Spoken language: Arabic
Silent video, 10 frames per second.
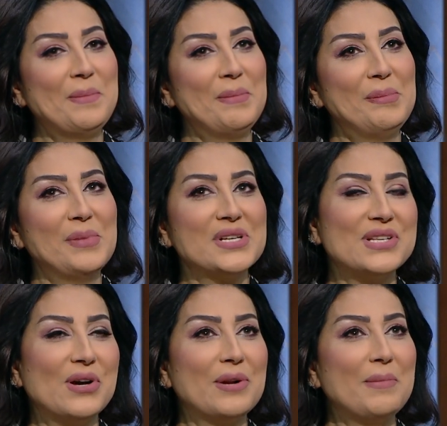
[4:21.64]

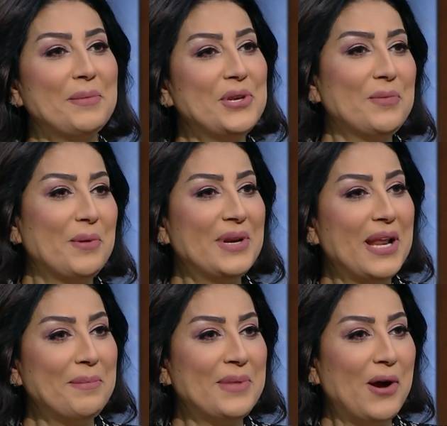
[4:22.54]
مسار ما بيني وما بين
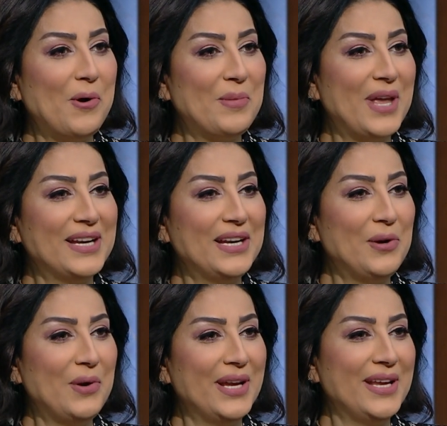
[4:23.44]
ابنائهم يعني
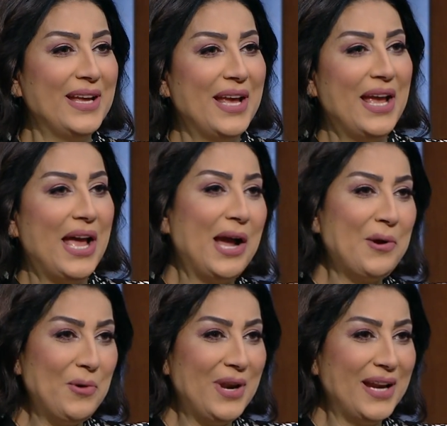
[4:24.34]
اللي هو ايه
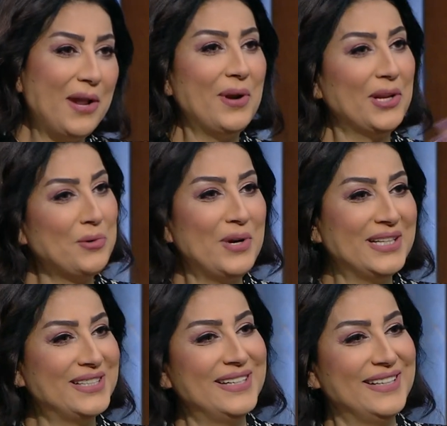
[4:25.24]
اجول انا ولا تجول
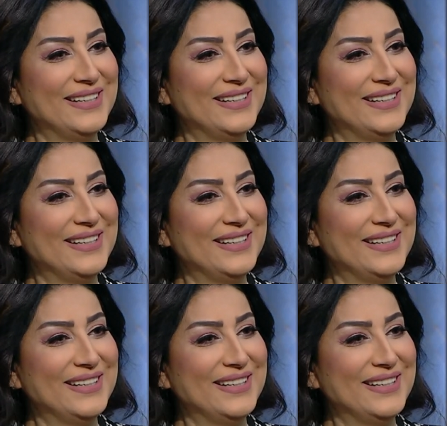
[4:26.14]
انت؟